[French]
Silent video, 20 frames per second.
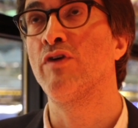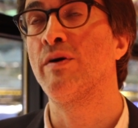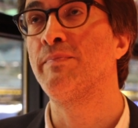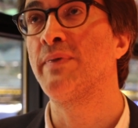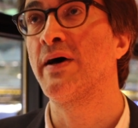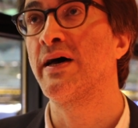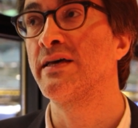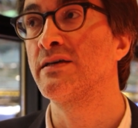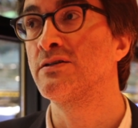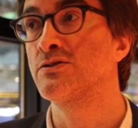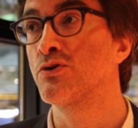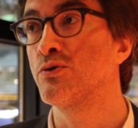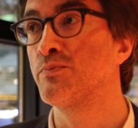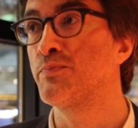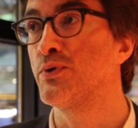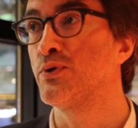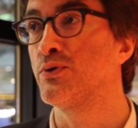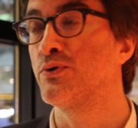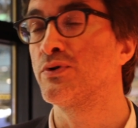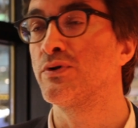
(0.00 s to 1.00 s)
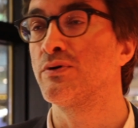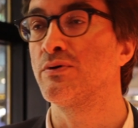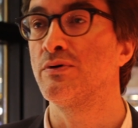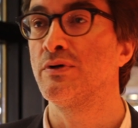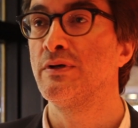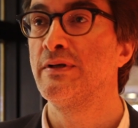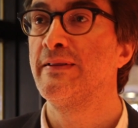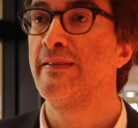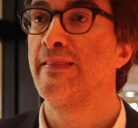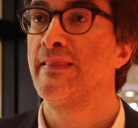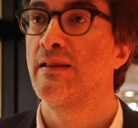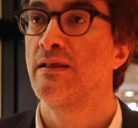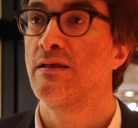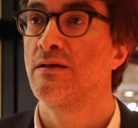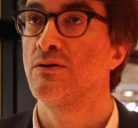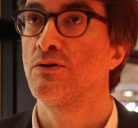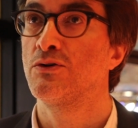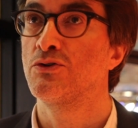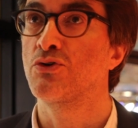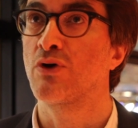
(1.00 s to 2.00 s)
On va par exemple
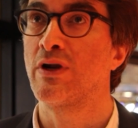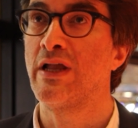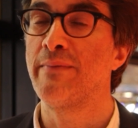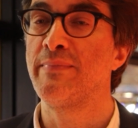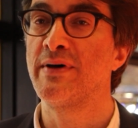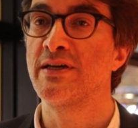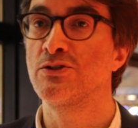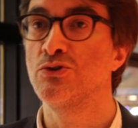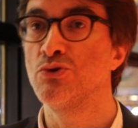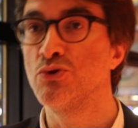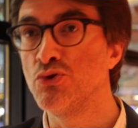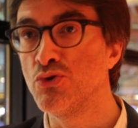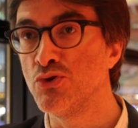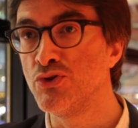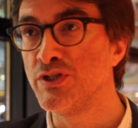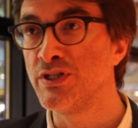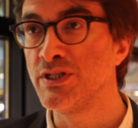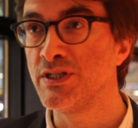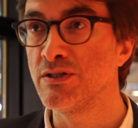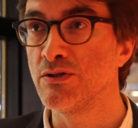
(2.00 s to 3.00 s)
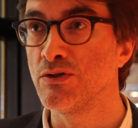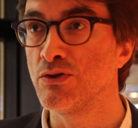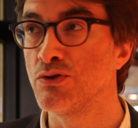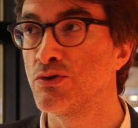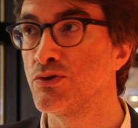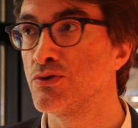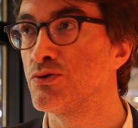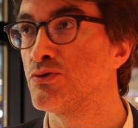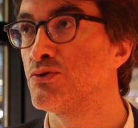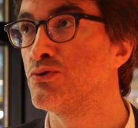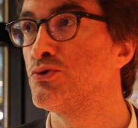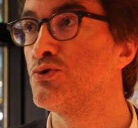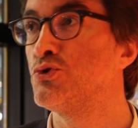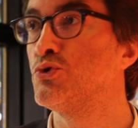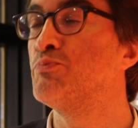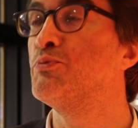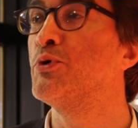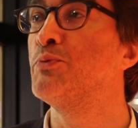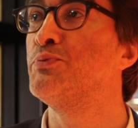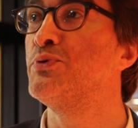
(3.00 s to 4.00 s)
euh, sur la base de données euh,
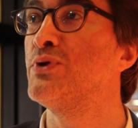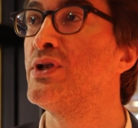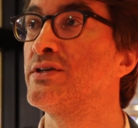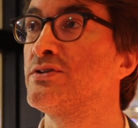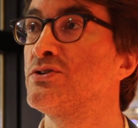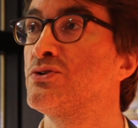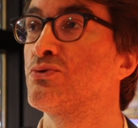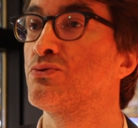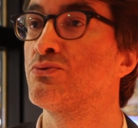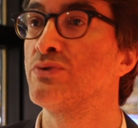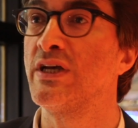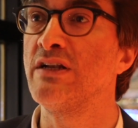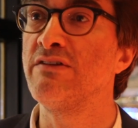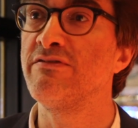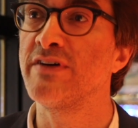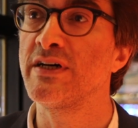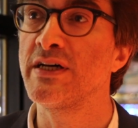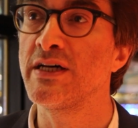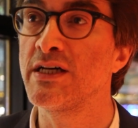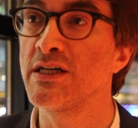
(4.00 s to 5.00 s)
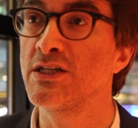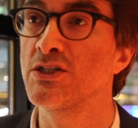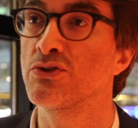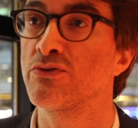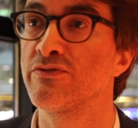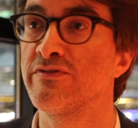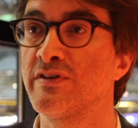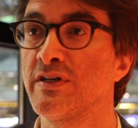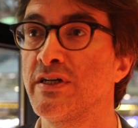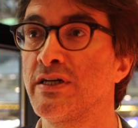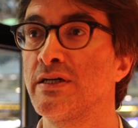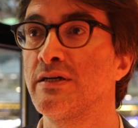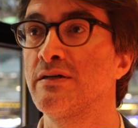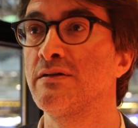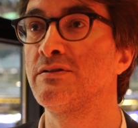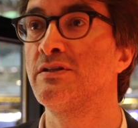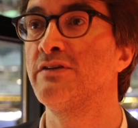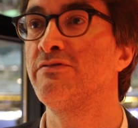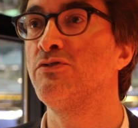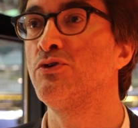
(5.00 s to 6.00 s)
de population d'élevage, on
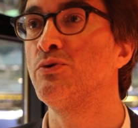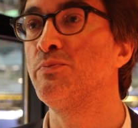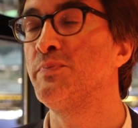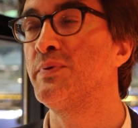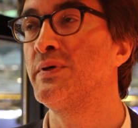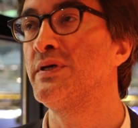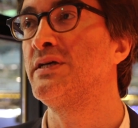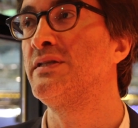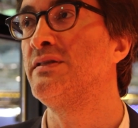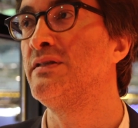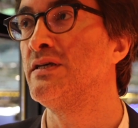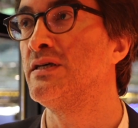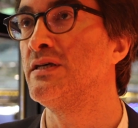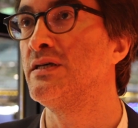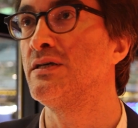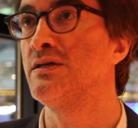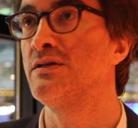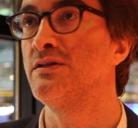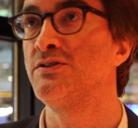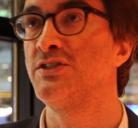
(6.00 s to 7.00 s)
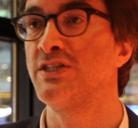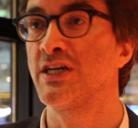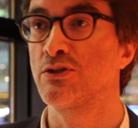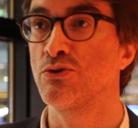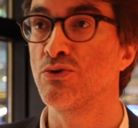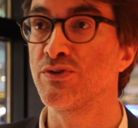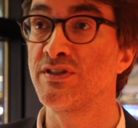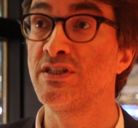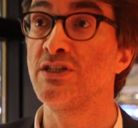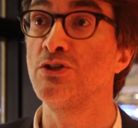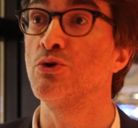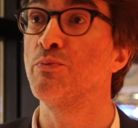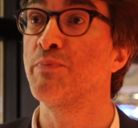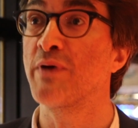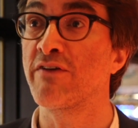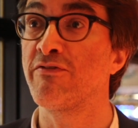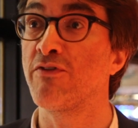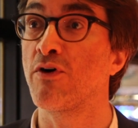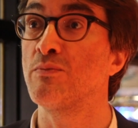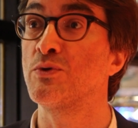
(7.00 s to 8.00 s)
va développer des diagnostics de
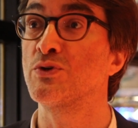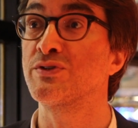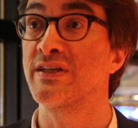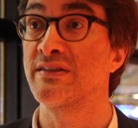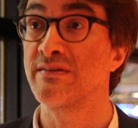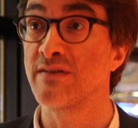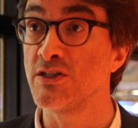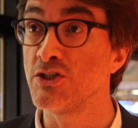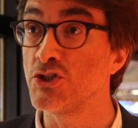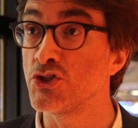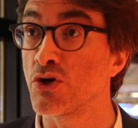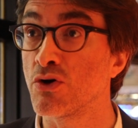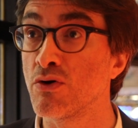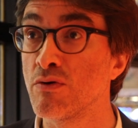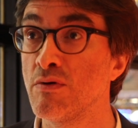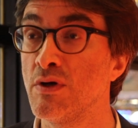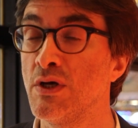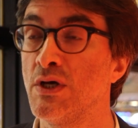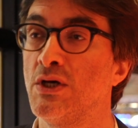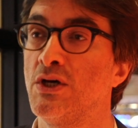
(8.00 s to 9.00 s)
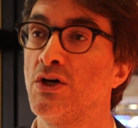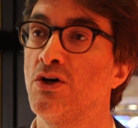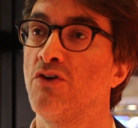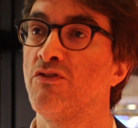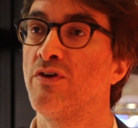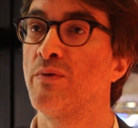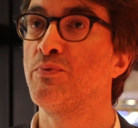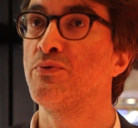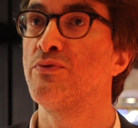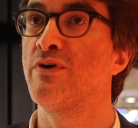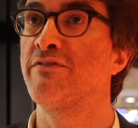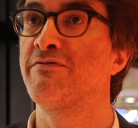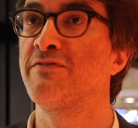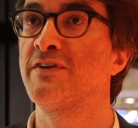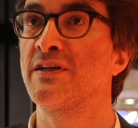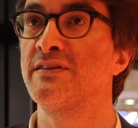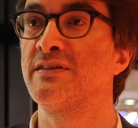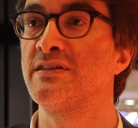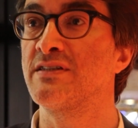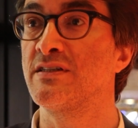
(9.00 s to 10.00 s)
performance intelligents. On va pouvoir
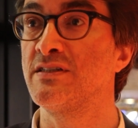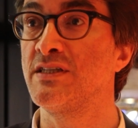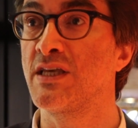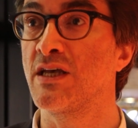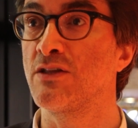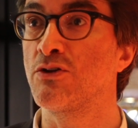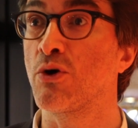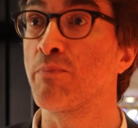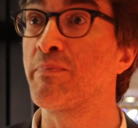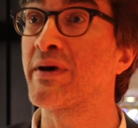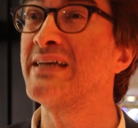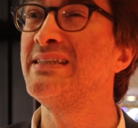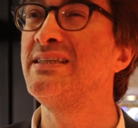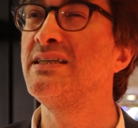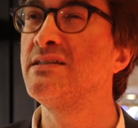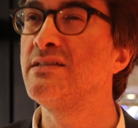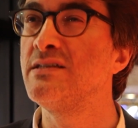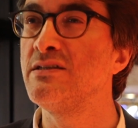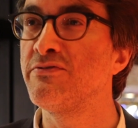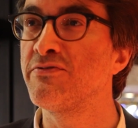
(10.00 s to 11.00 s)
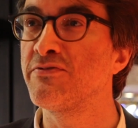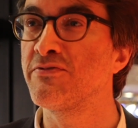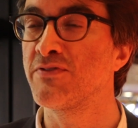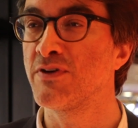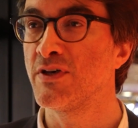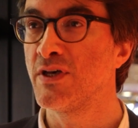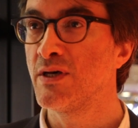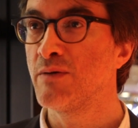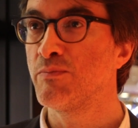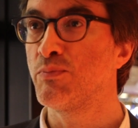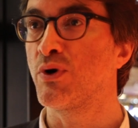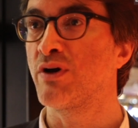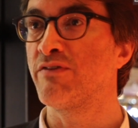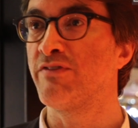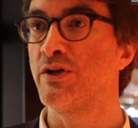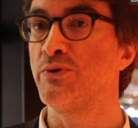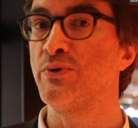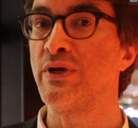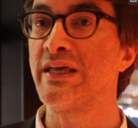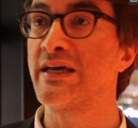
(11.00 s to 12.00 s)
faire des indicateurs prédictifs pour
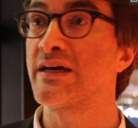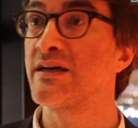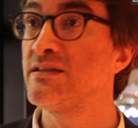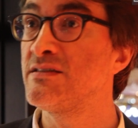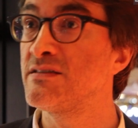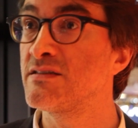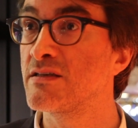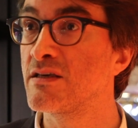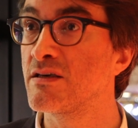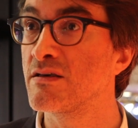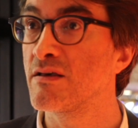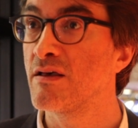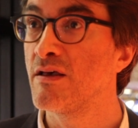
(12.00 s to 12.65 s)
évaluer les risques.